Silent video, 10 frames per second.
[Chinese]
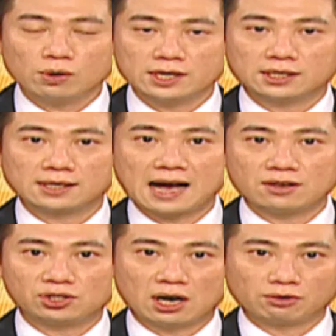果你是
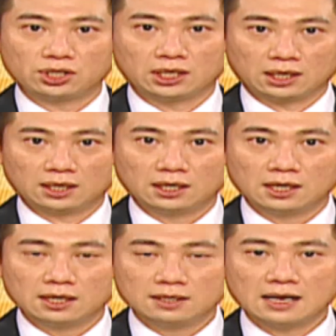看消息，
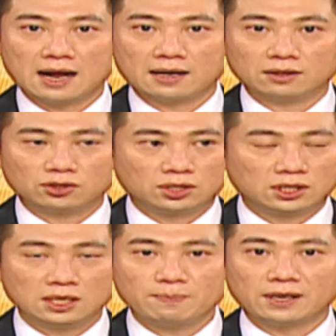那
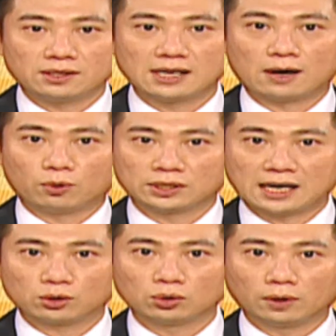基本上我
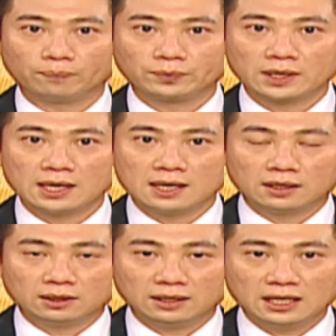常说
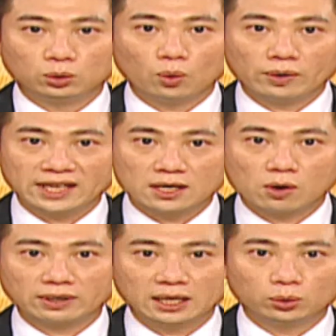利多、利
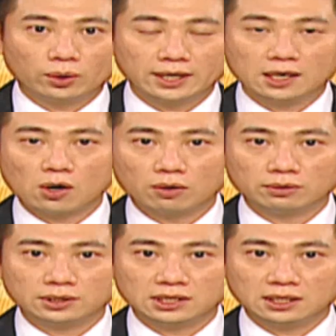空、利多、利
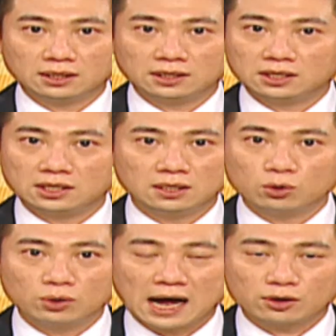空，几几
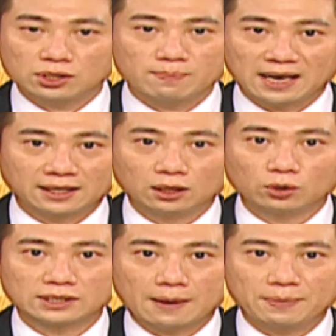乎它就是每天
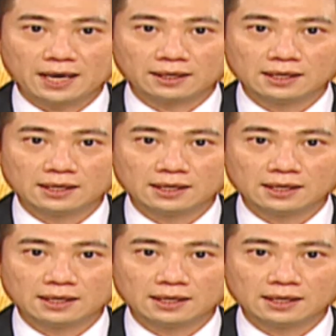都在变。